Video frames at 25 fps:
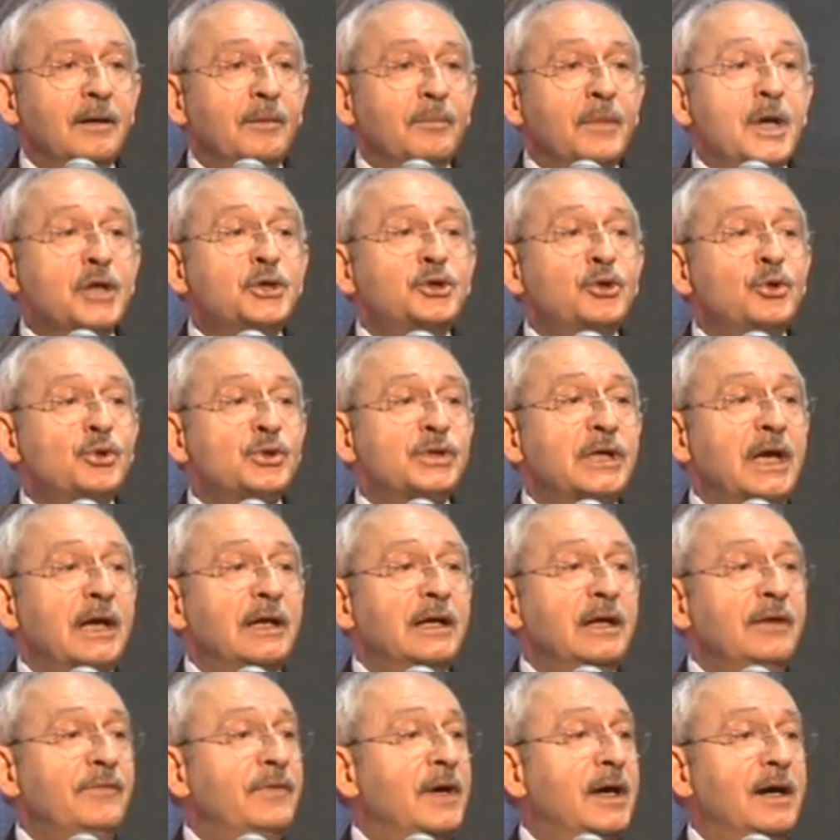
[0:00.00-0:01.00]

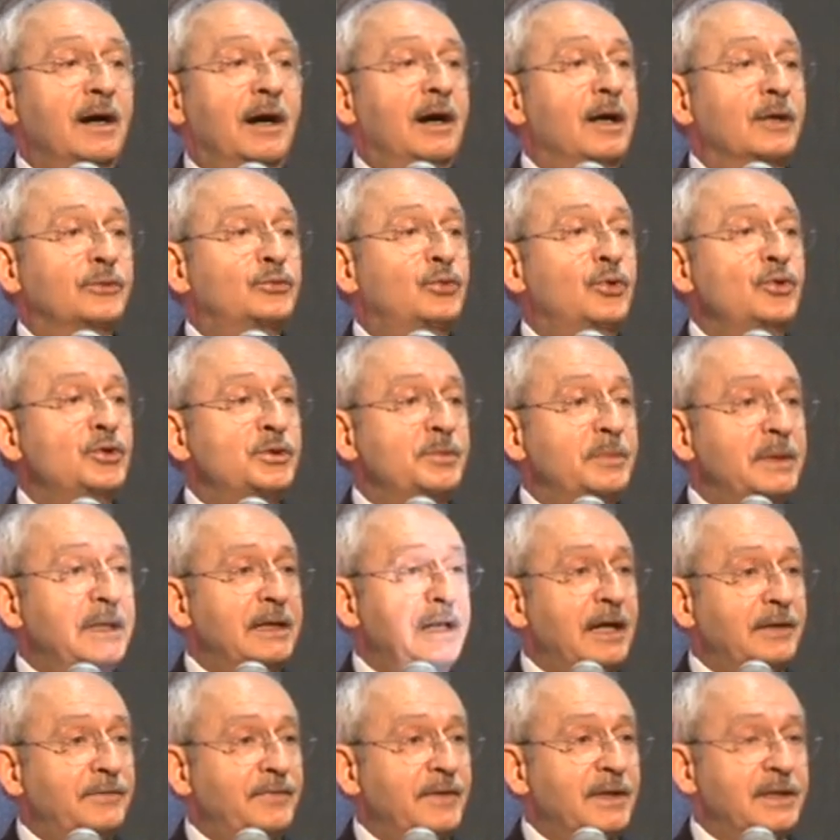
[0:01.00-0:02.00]
550 veya 600
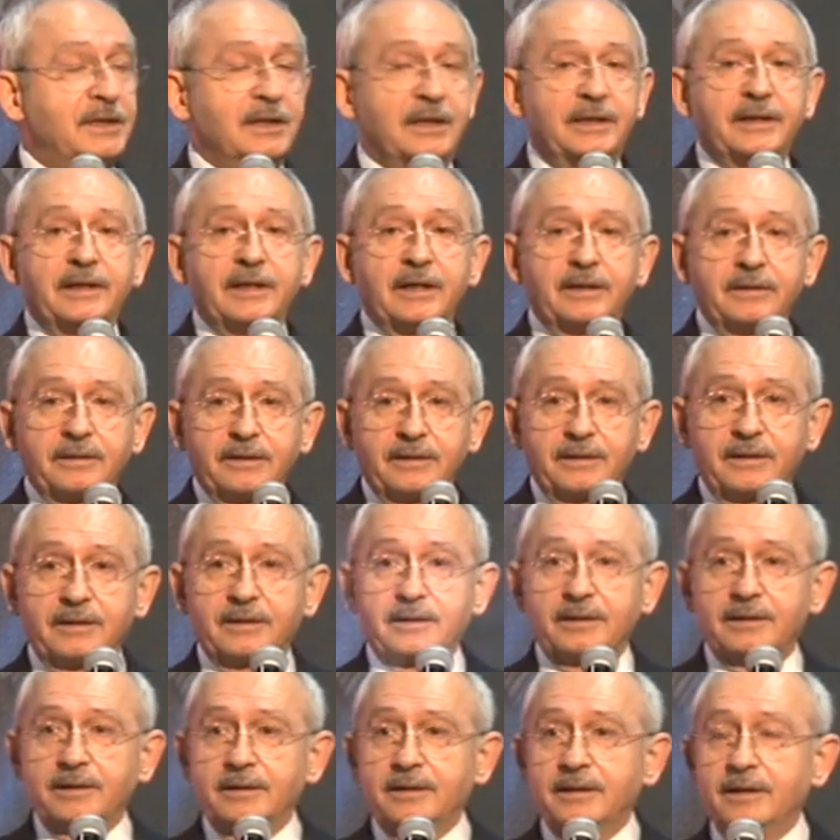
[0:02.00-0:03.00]
milletvekiline
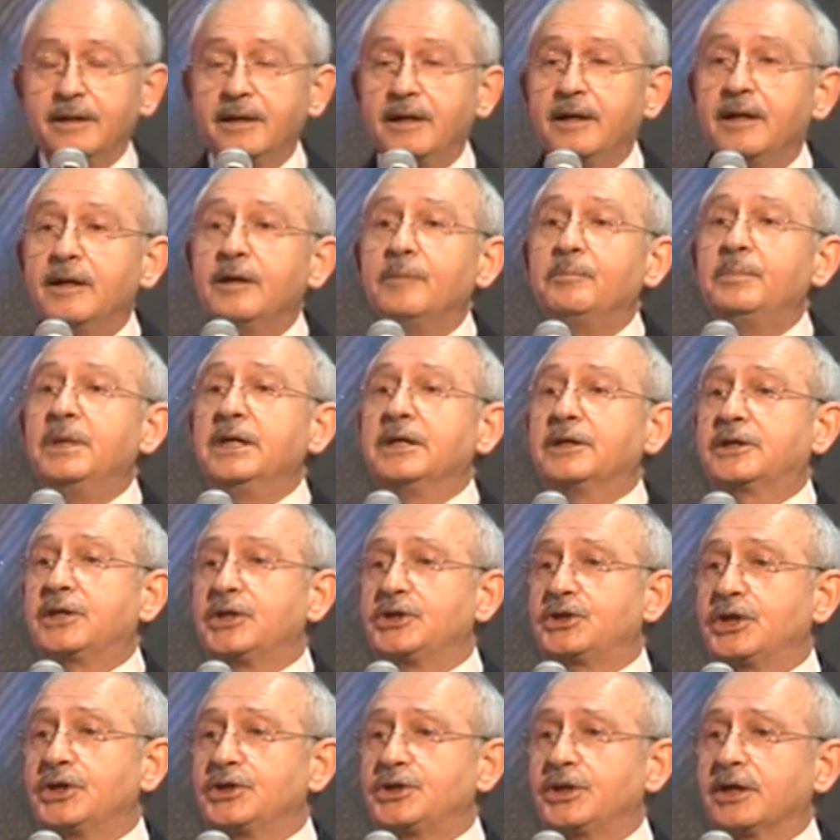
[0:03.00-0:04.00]
bir
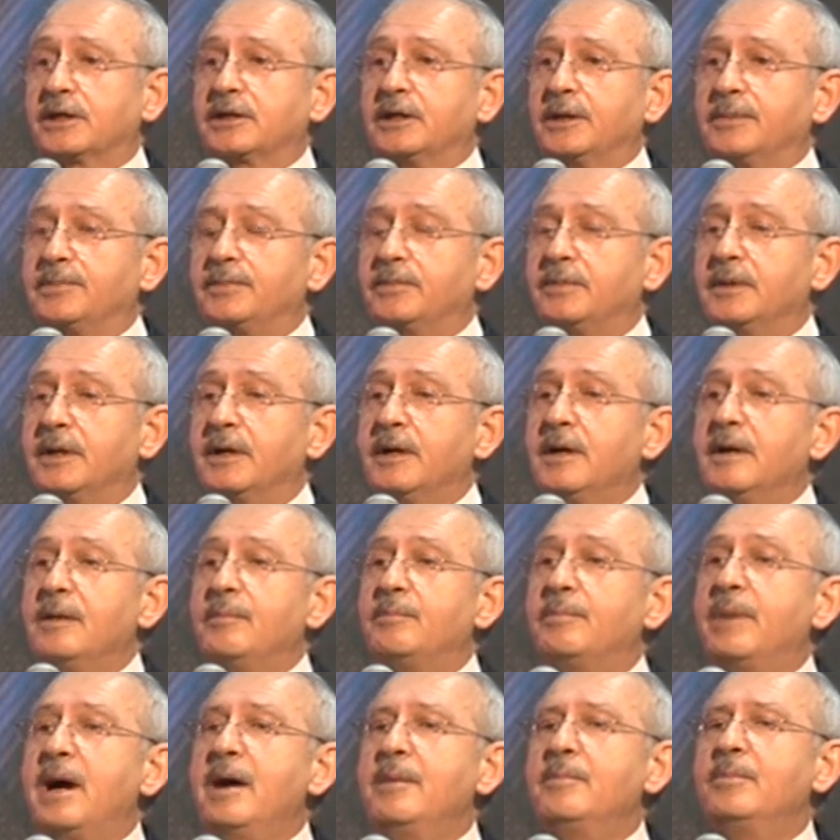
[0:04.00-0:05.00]
kişi çıkıp
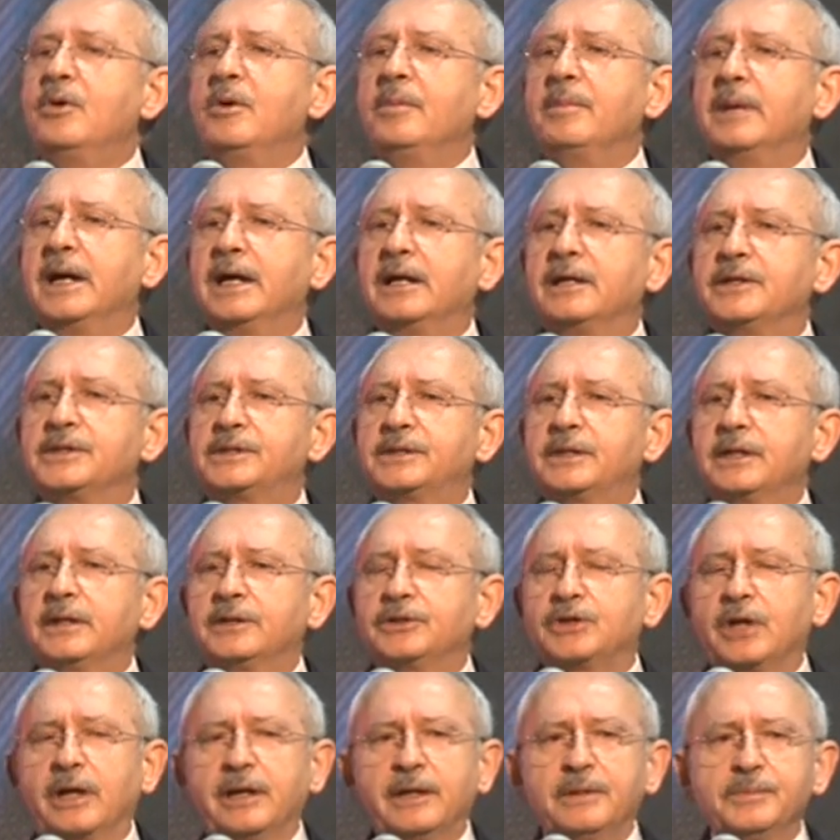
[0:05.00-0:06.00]
ben bu
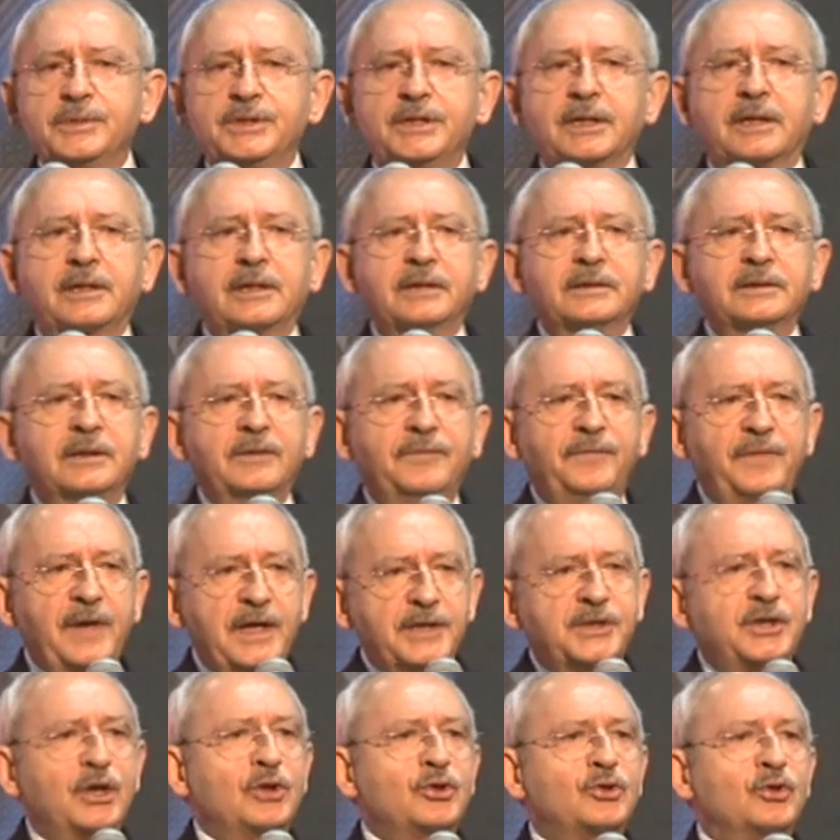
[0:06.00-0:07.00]
meclisi canım sıkıldı
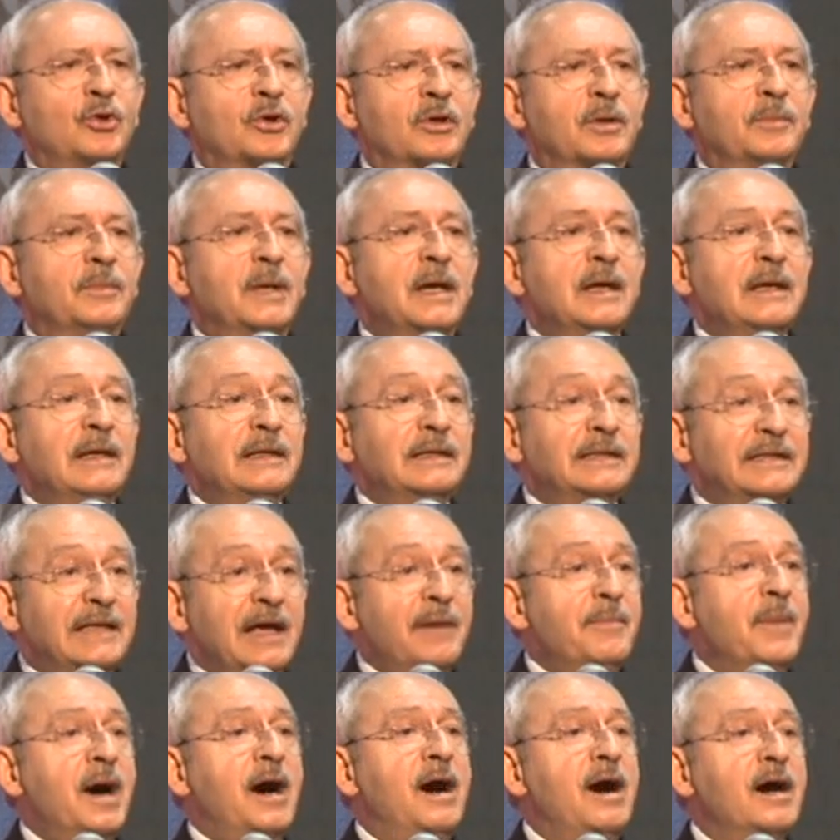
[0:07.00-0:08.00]
fes ediyorum
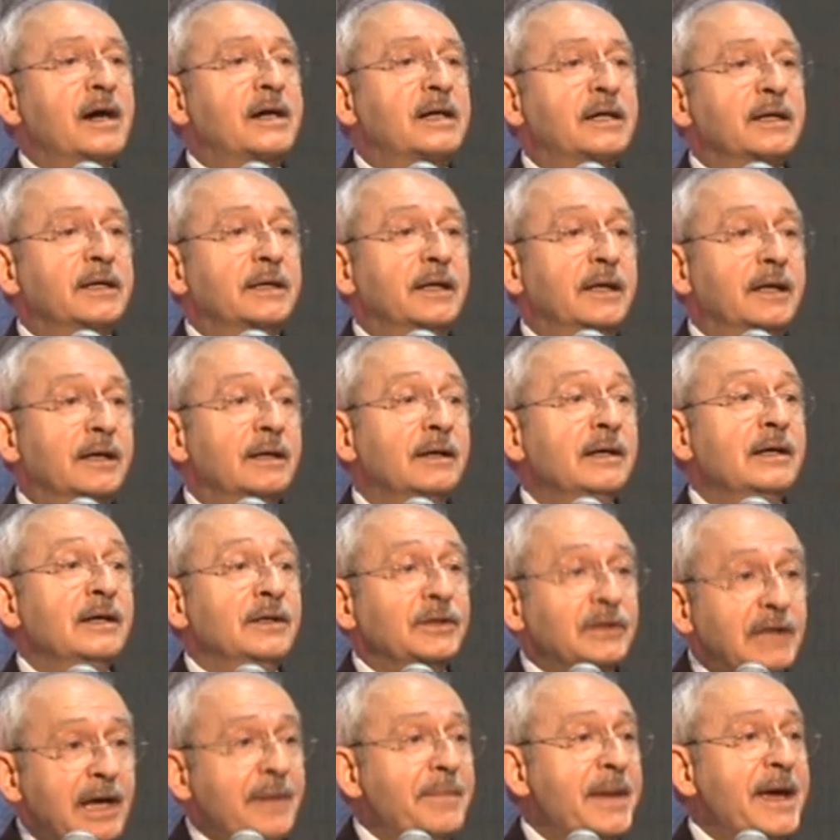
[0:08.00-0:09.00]
deme hakkını,
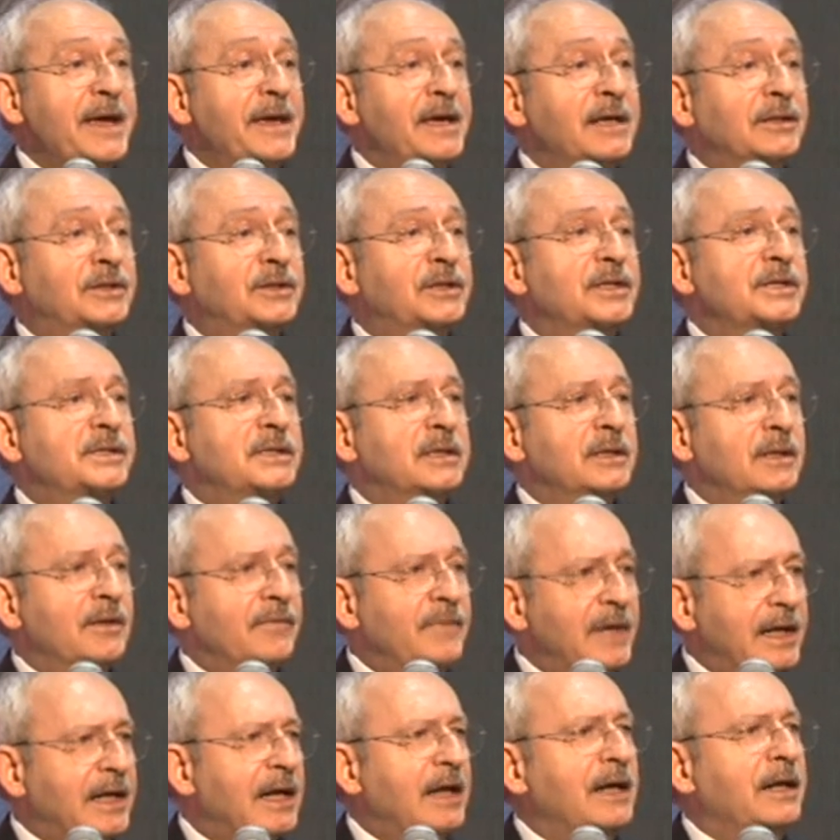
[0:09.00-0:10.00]
deme
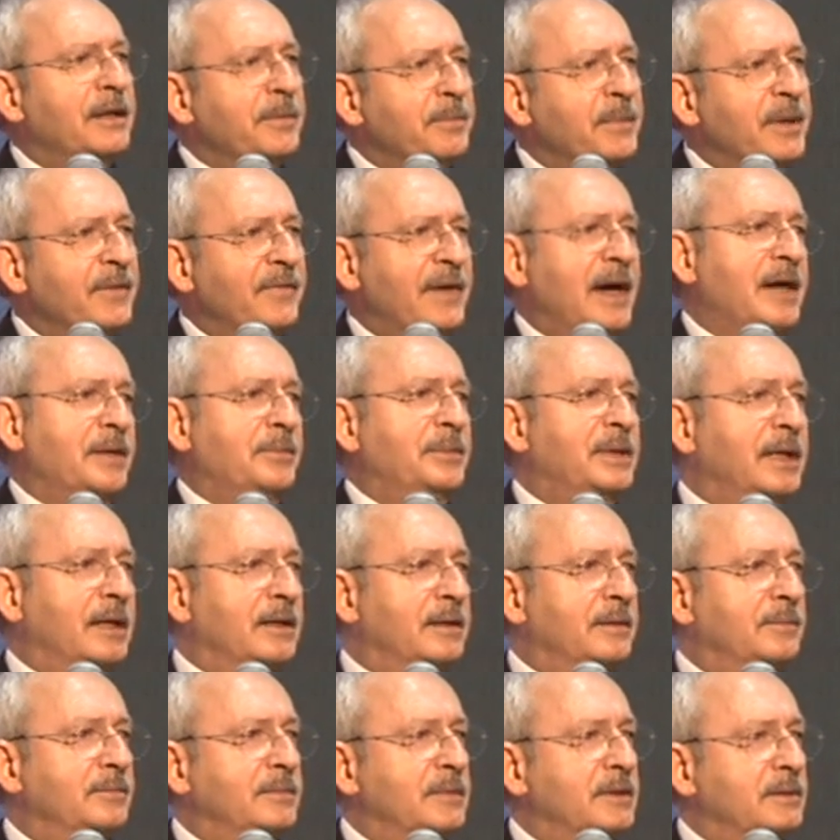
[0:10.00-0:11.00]
yetkisini verelim mi
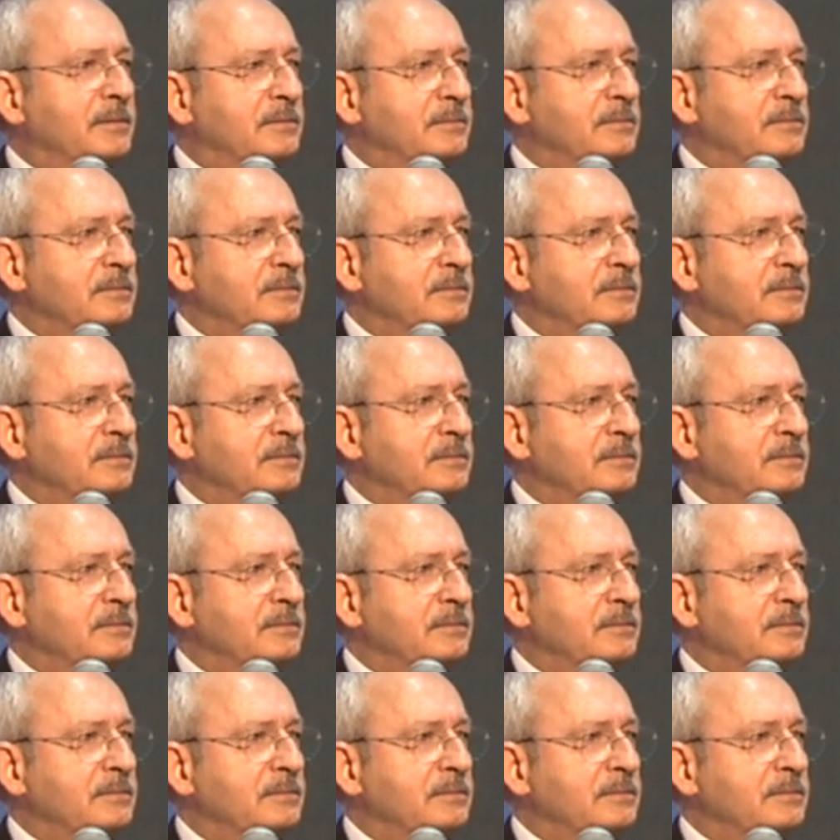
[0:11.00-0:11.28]
vermeyelim mi?